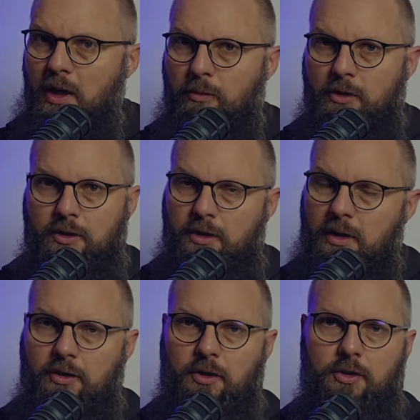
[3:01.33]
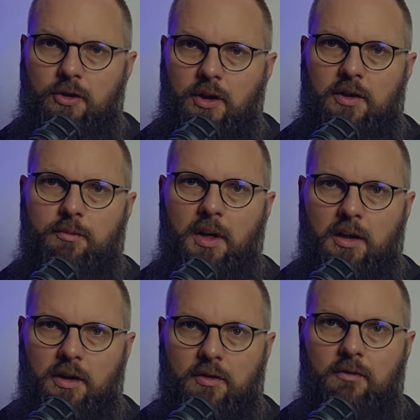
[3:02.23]
jak może się nasze życie
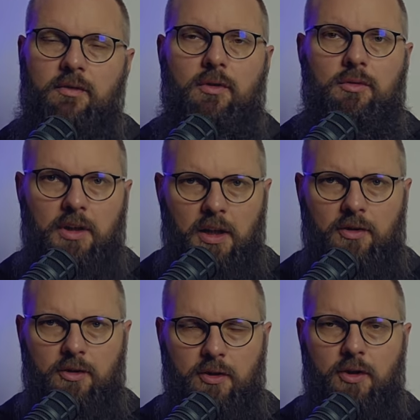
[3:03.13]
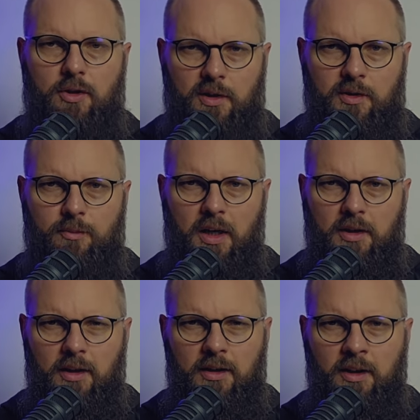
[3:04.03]
zmieniać, w ogóle jak życie się
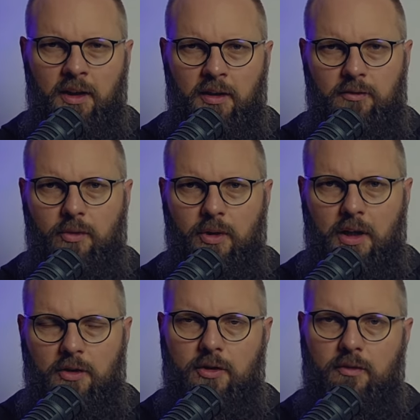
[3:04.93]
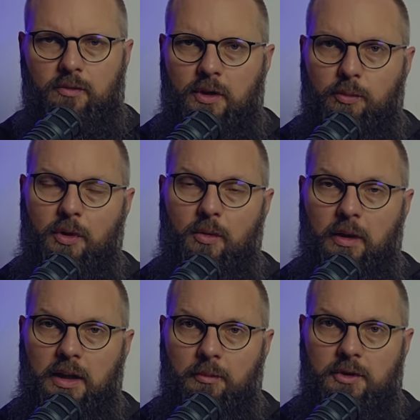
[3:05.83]
zmienia. W ogóle jak ci, w których
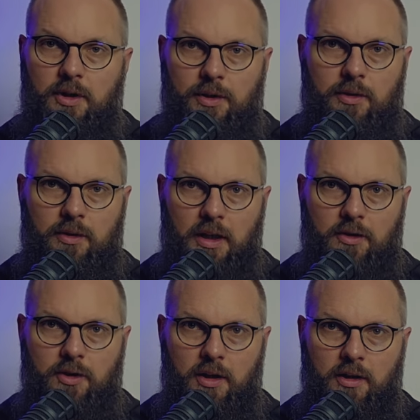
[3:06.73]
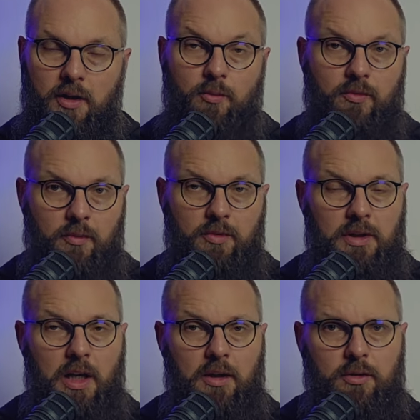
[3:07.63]
pokładamy często nadzieję i mówimy,
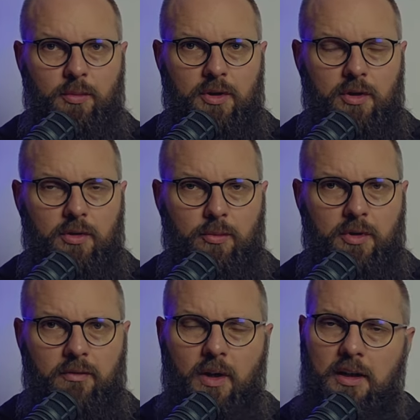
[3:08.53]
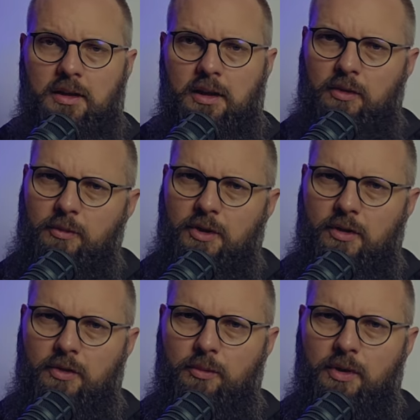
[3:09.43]
tak, to będzie dobry władca, to będzie
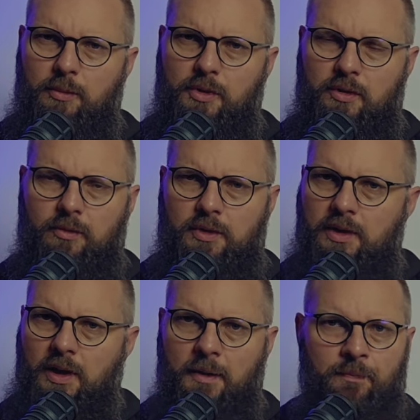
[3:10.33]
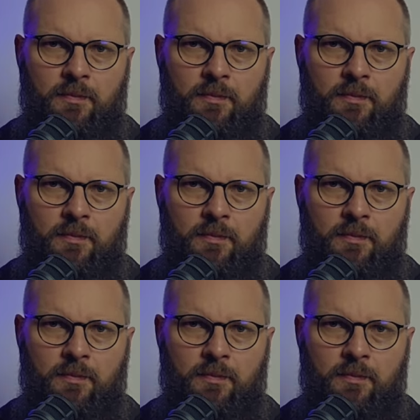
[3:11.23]
dobry przywódca,